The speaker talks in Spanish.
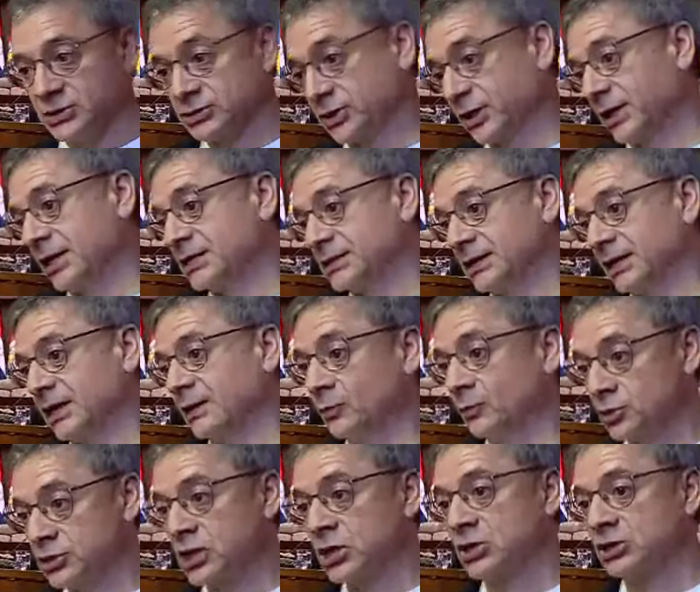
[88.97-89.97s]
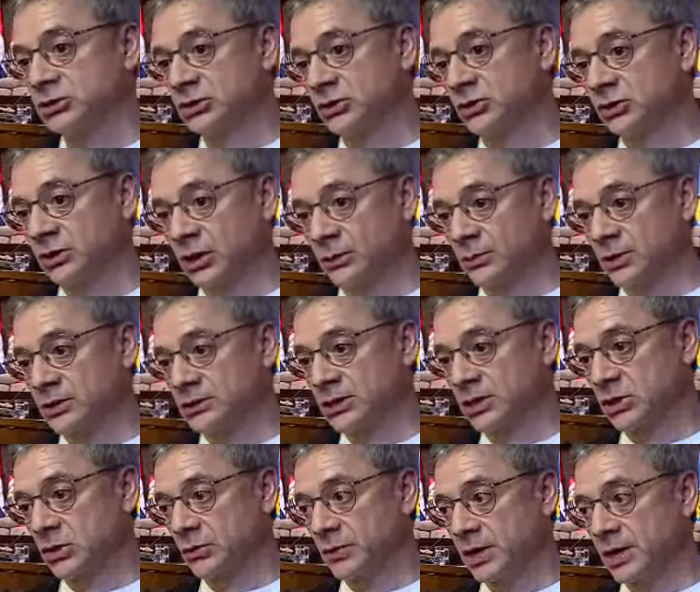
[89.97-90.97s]
Eh, eso quiere decir que muchas cosas lo estamos
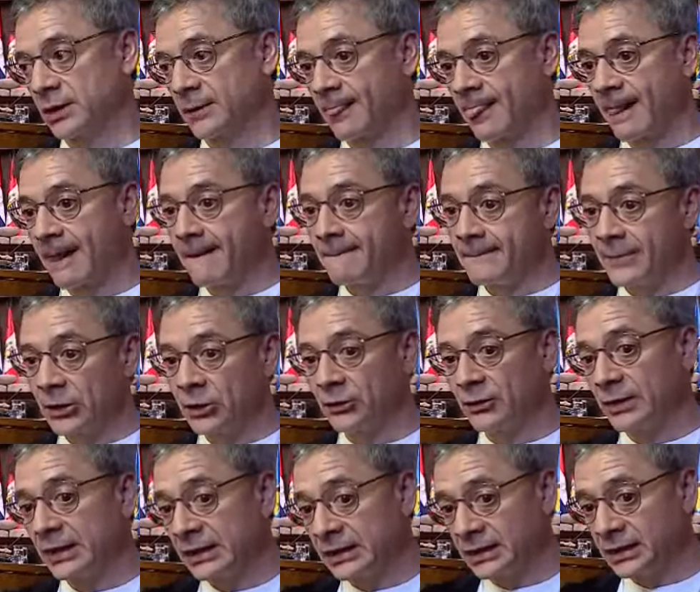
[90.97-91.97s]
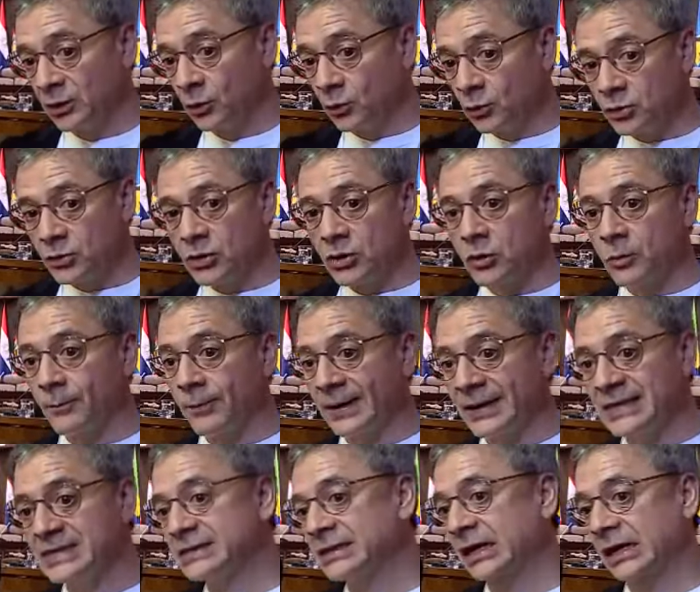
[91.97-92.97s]
haciendo bien, pero ninguno de los
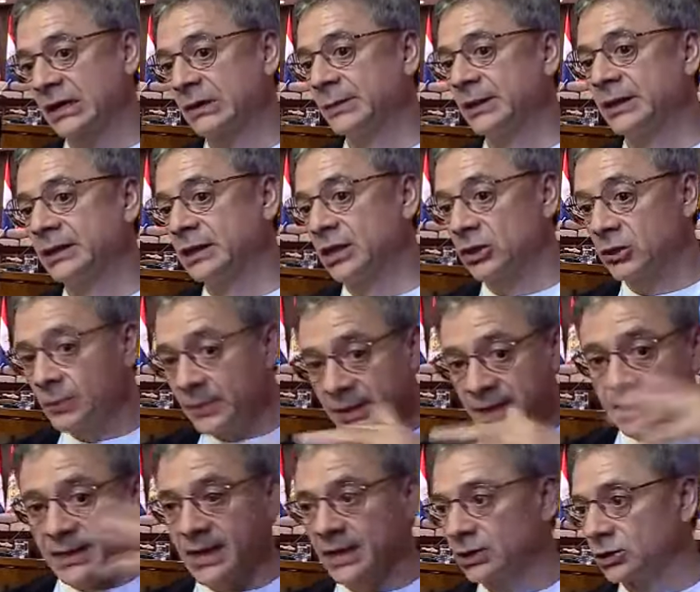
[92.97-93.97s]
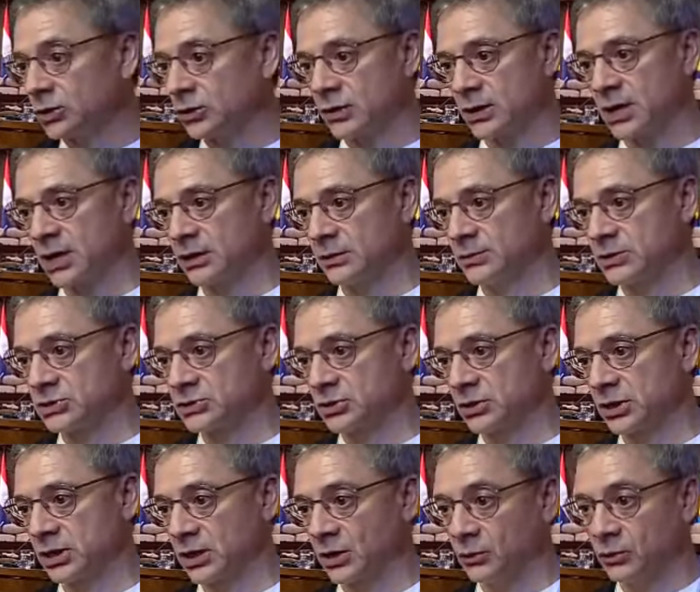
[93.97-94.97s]
países realmente domina en todas las dimensiones...
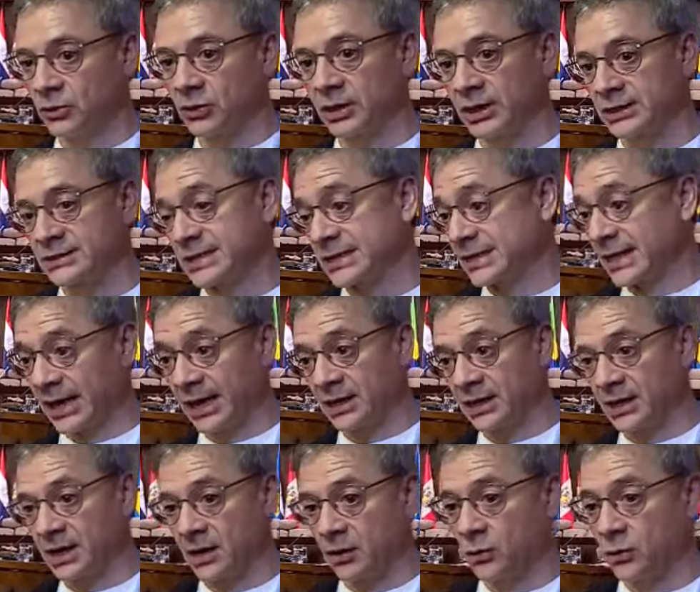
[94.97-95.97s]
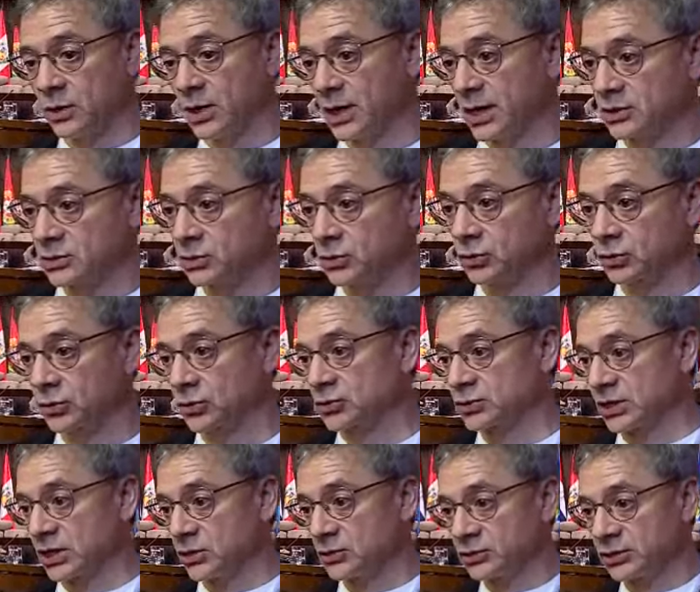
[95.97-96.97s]
Hay algunos que se destacan en algunas,
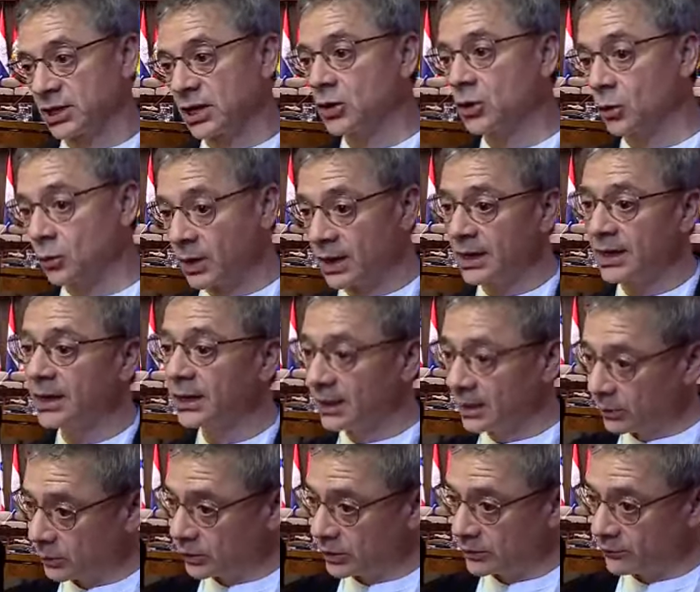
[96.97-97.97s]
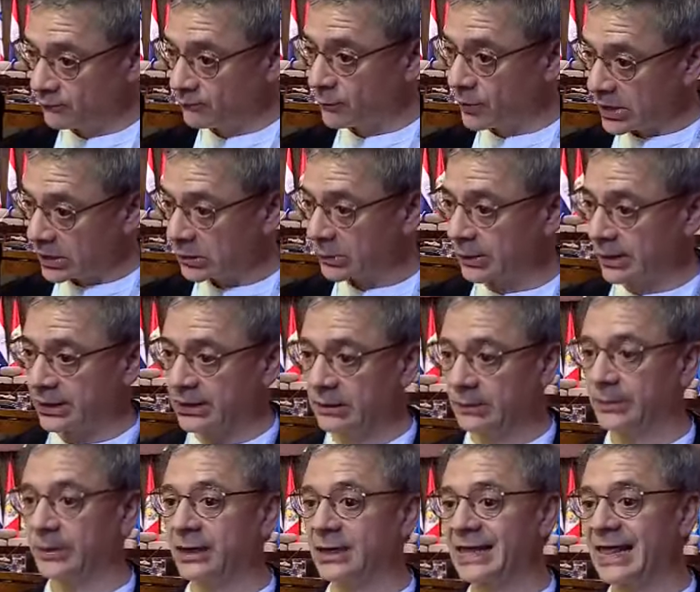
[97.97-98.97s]
otros en otras, lo cual es muy bueno porque
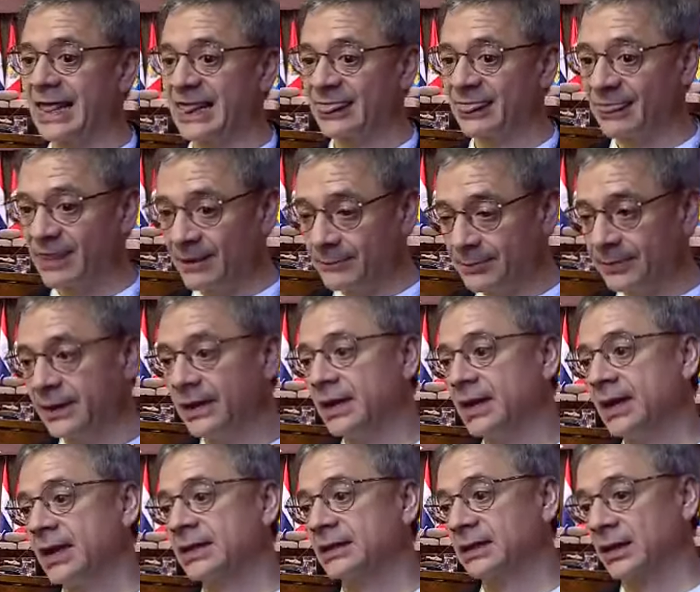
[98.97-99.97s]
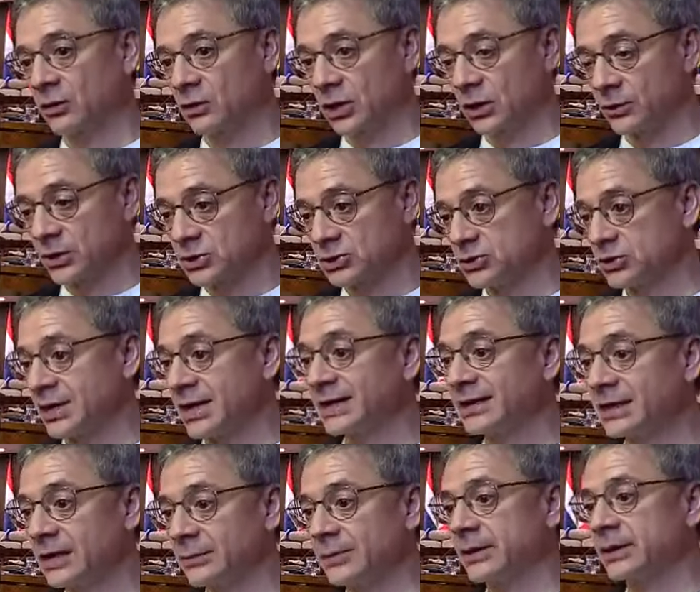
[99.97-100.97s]
también da pie a esta colaboración, a
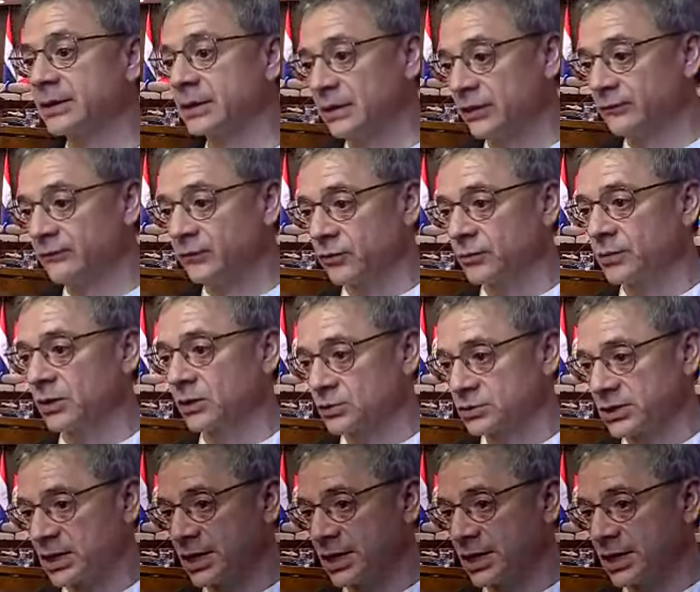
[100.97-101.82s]
este aprender en forma